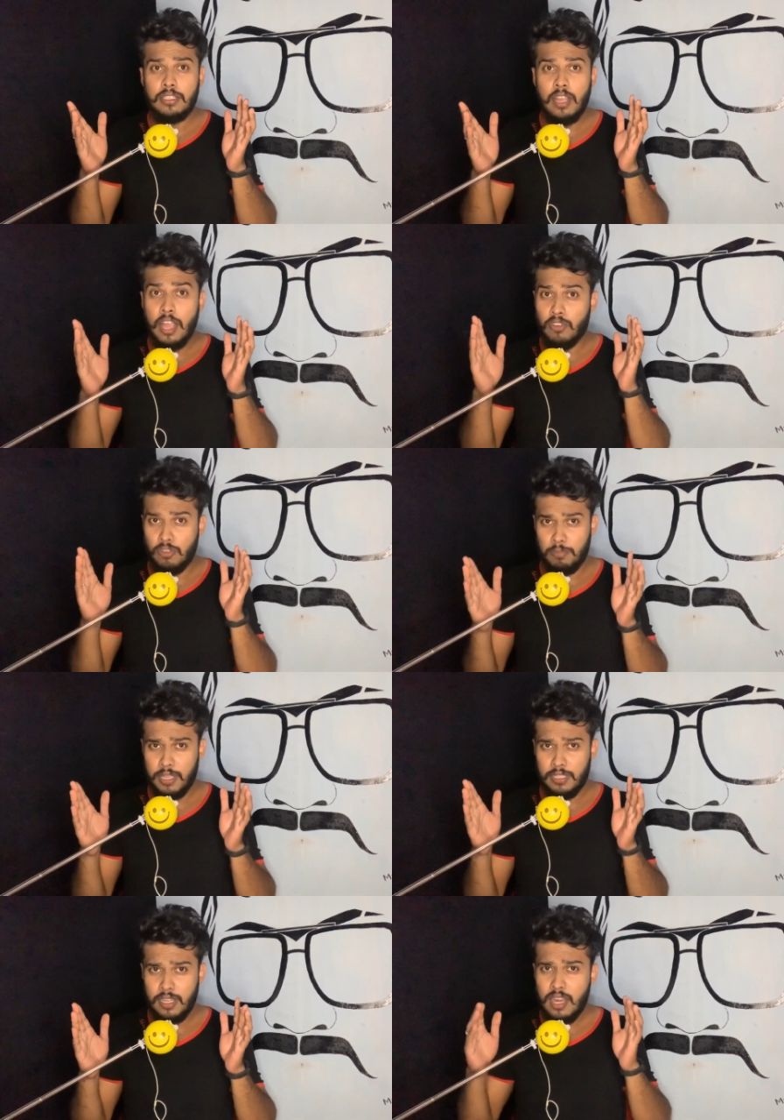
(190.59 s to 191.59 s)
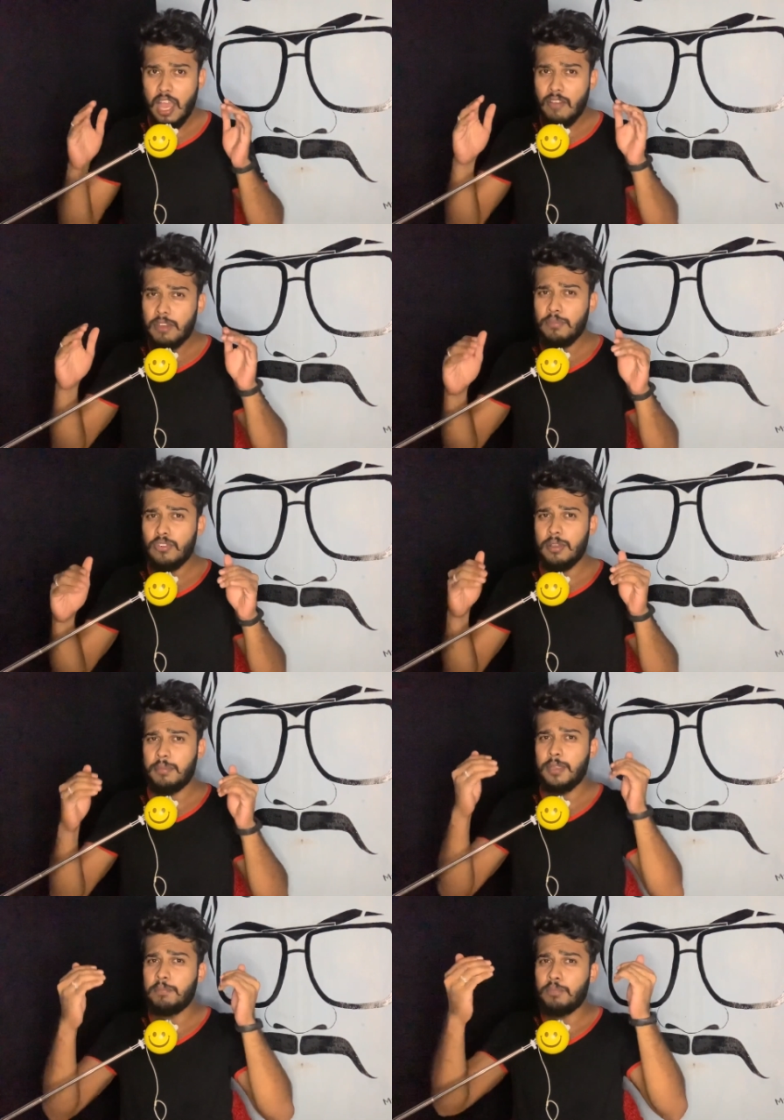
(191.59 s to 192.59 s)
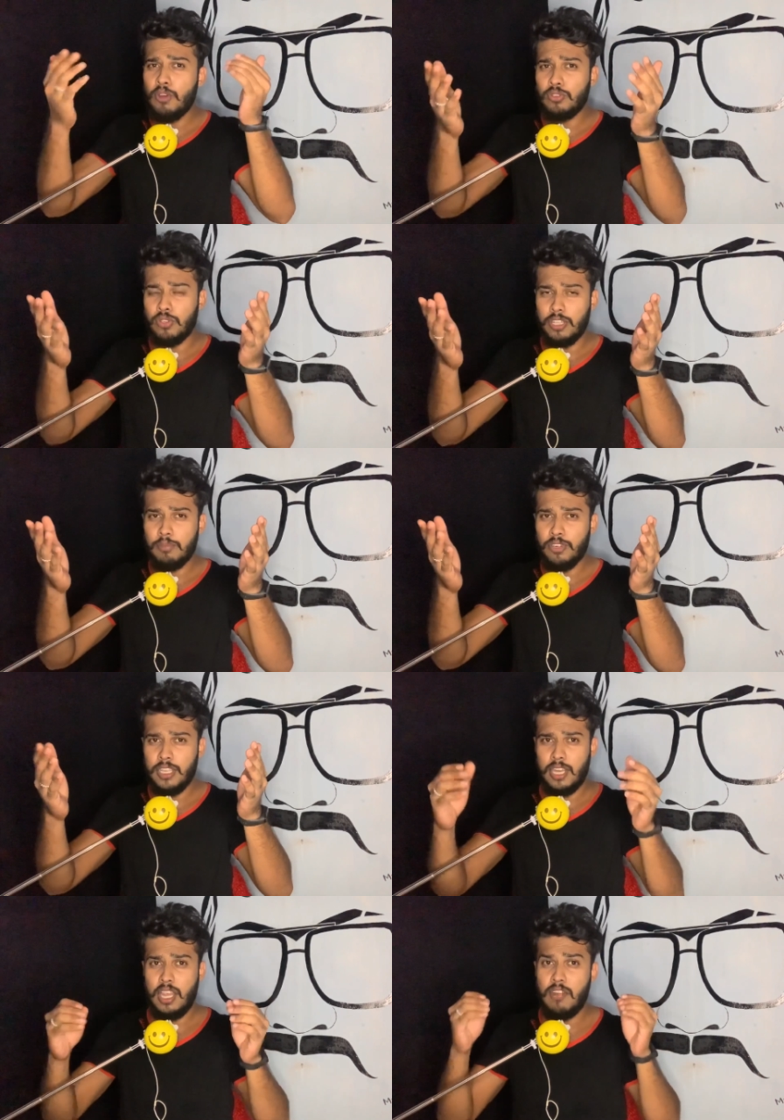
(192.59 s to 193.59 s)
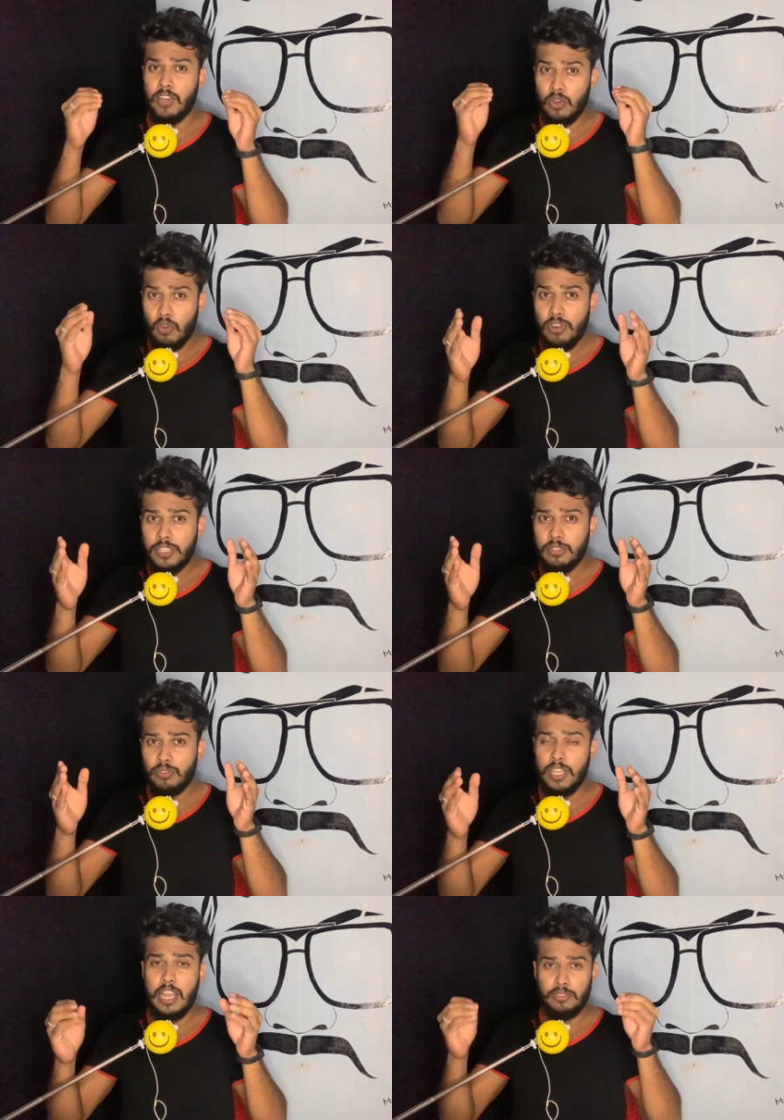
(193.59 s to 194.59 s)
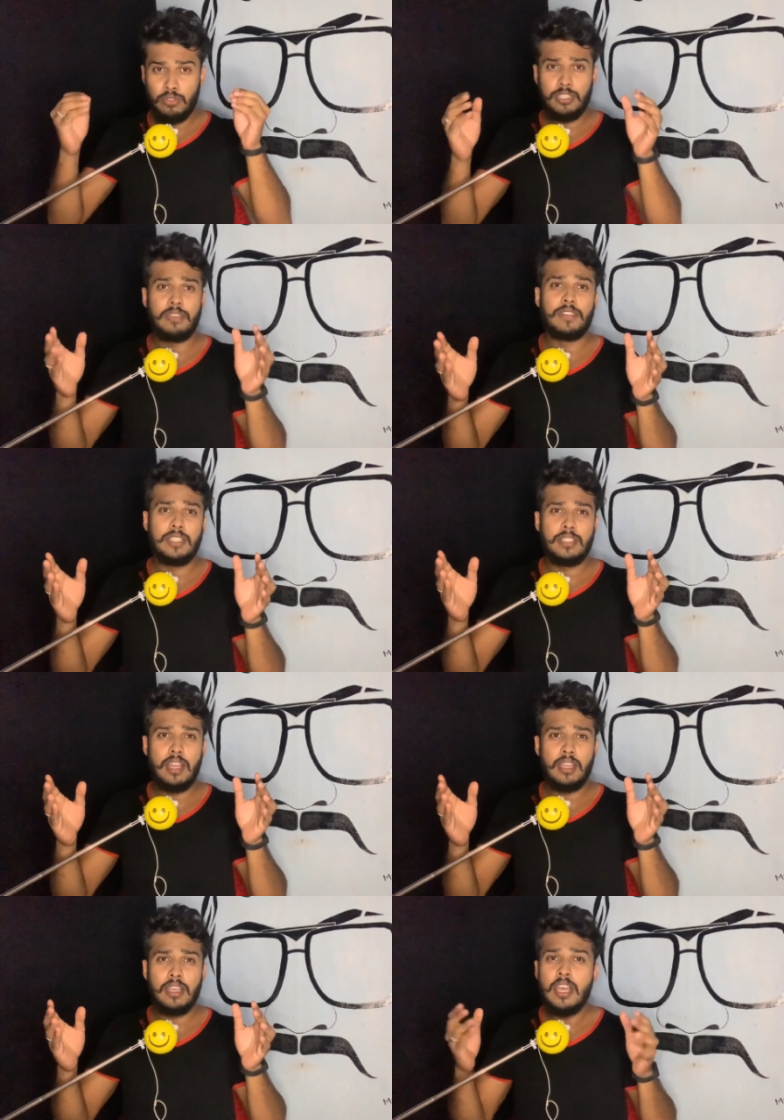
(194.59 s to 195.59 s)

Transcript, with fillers: காங்கோ மக்கள் அவர் மூலமே போர் தொடுக்க முடிகிறாங்க அவரை கொள்றதுக்குரிய அச்சுறுத்தல் விடுக்கிறாங்க